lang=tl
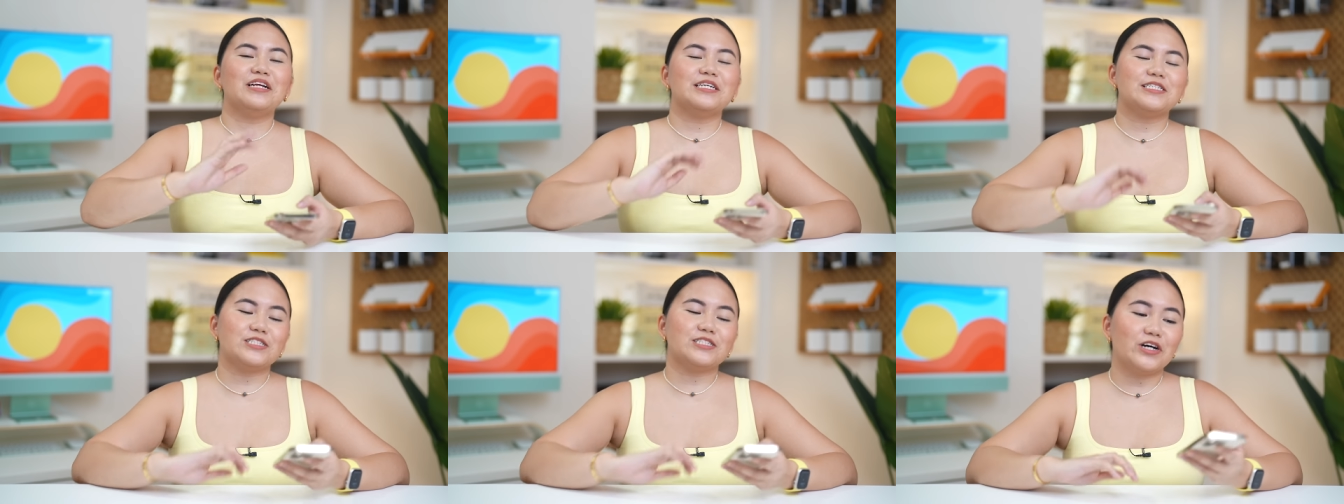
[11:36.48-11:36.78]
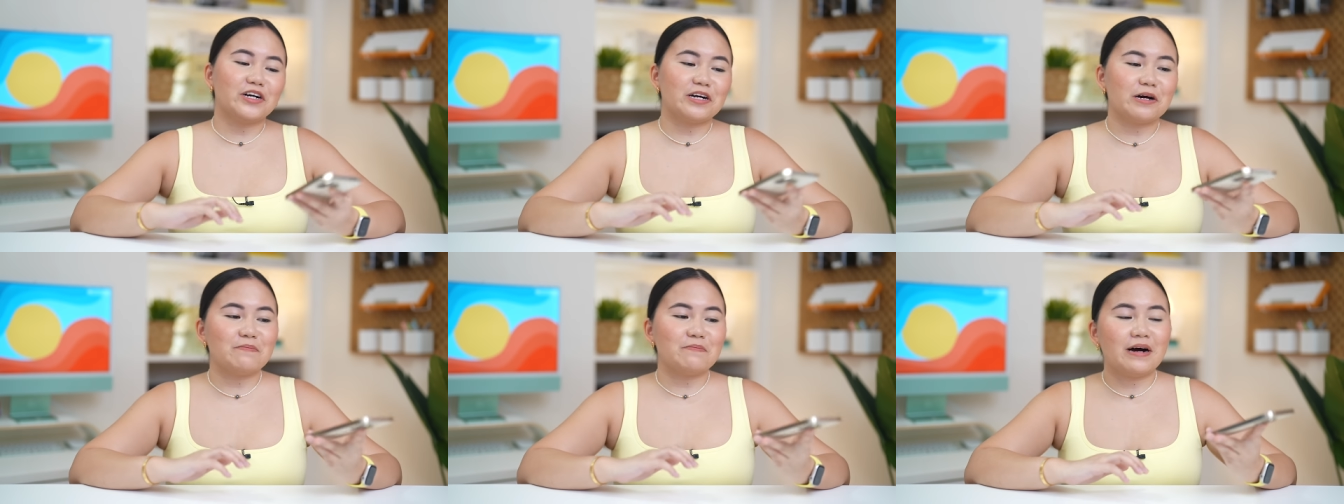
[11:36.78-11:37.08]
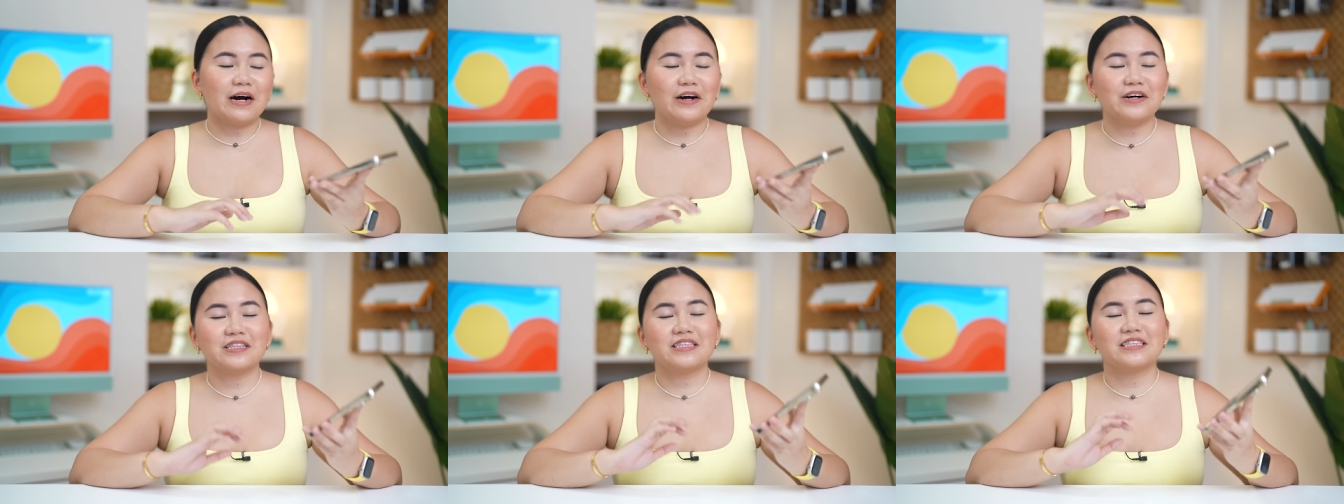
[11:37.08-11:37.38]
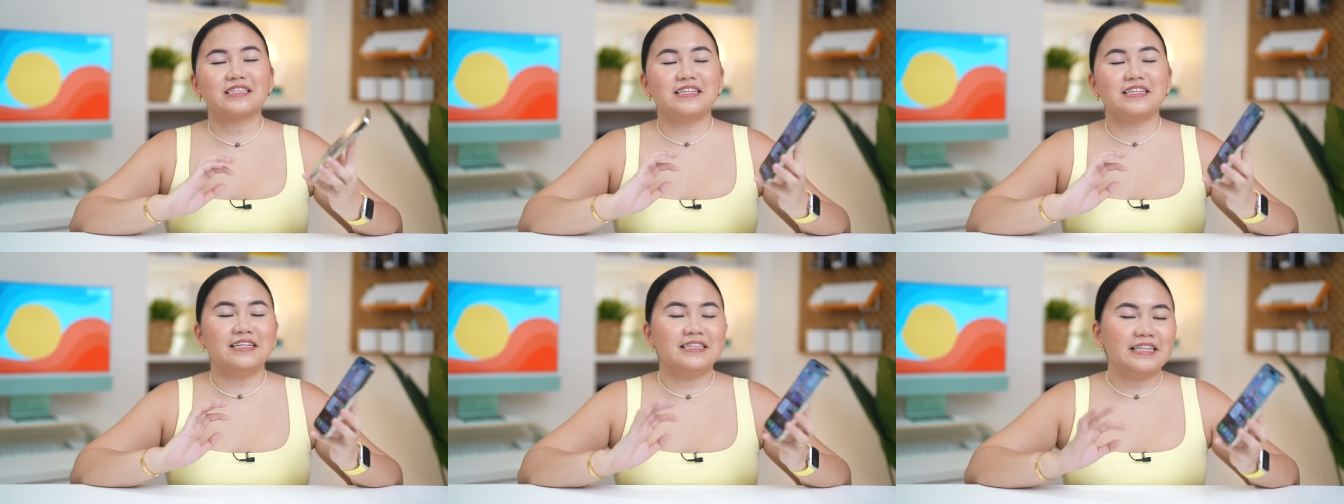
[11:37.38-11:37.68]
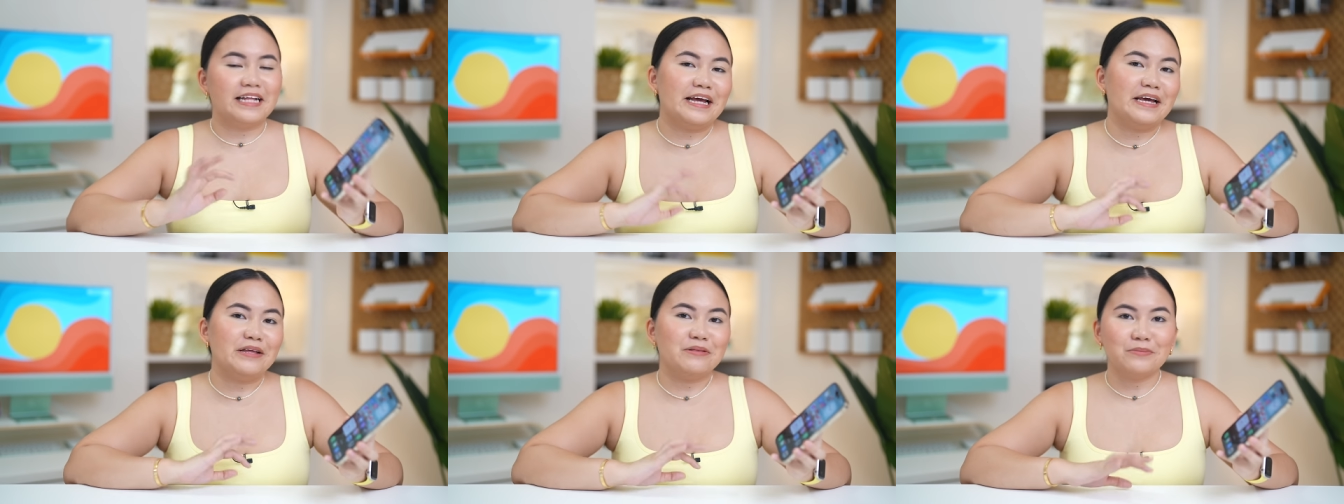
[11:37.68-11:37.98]
let's talk about the
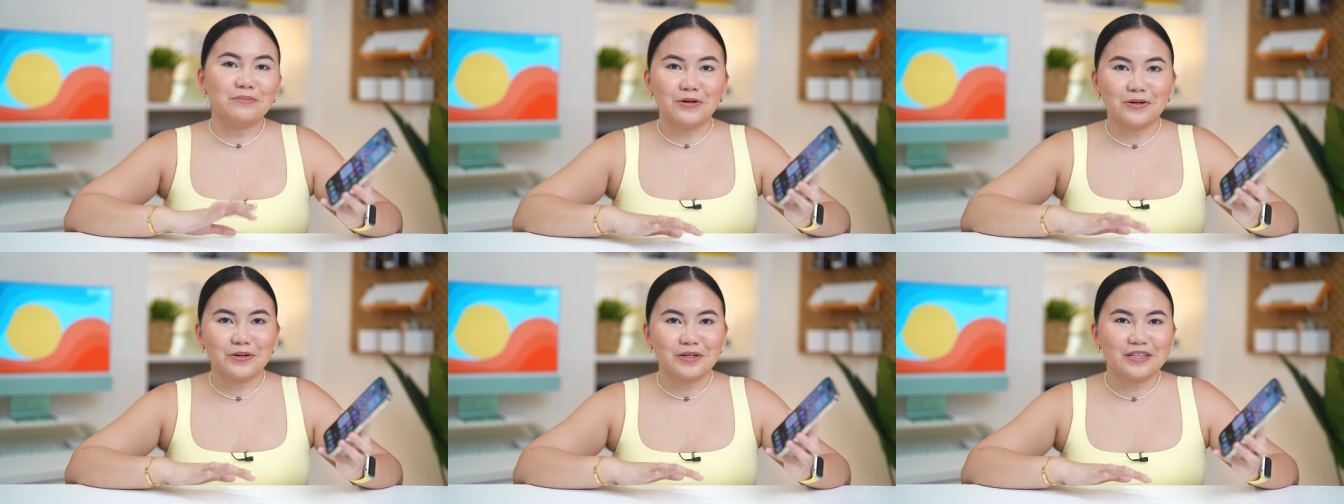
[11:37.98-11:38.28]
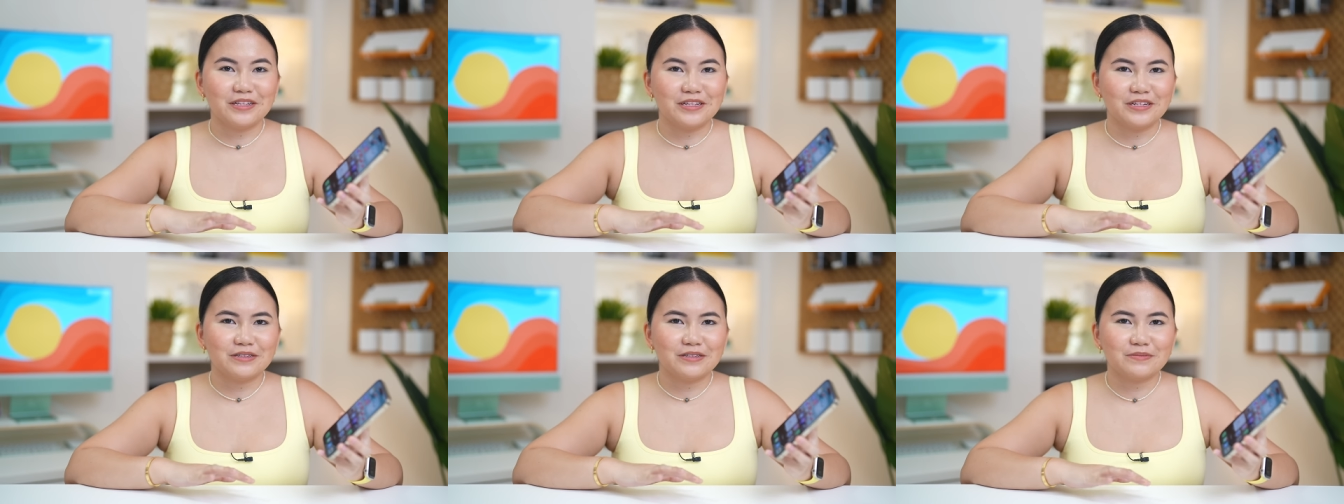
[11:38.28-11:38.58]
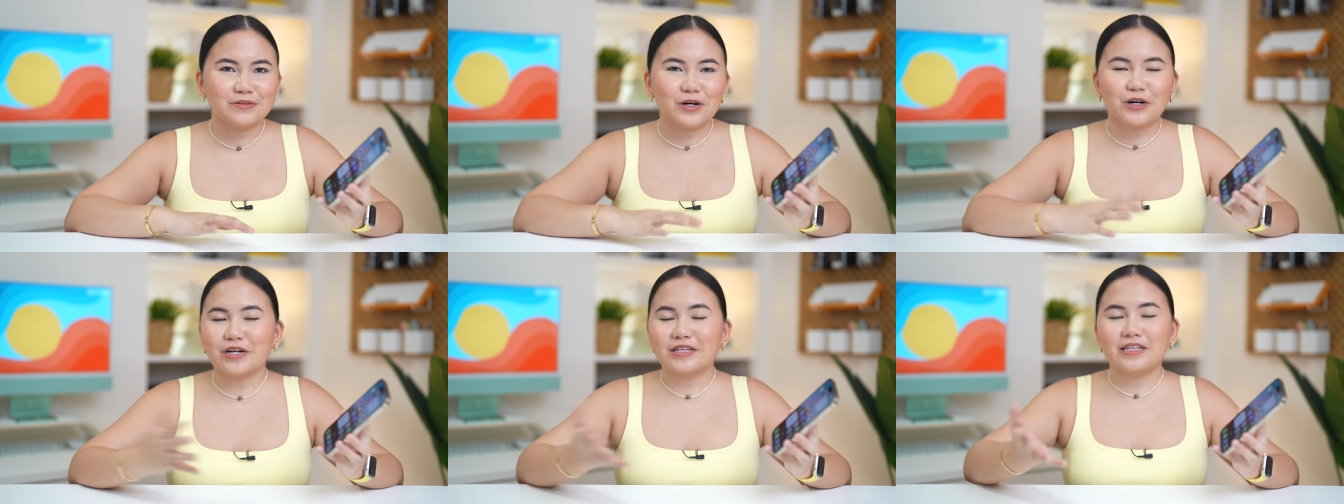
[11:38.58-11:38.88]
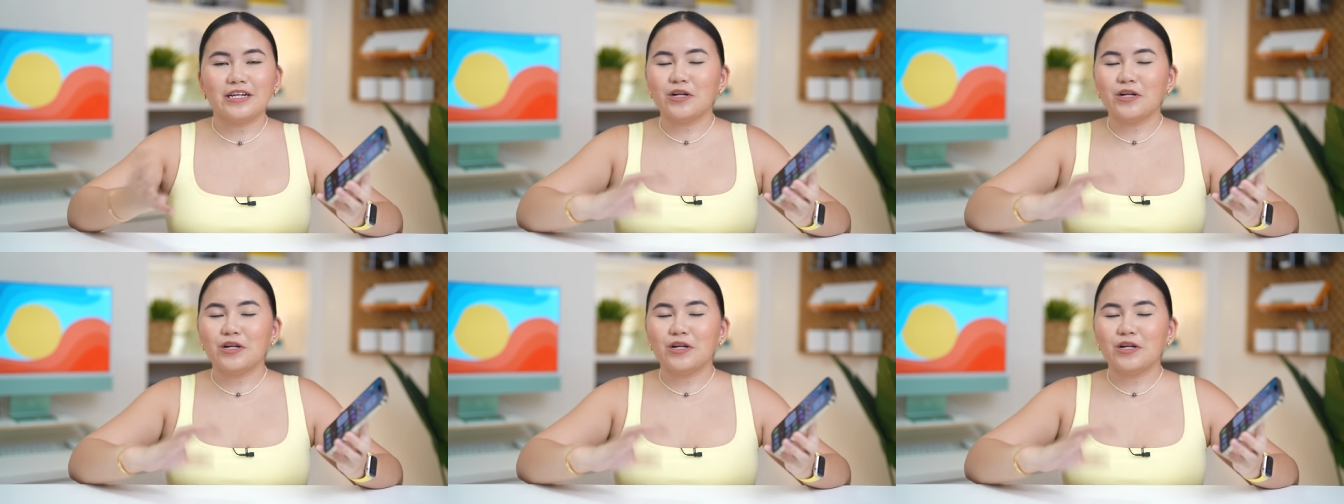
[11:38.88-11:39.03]
night mode or the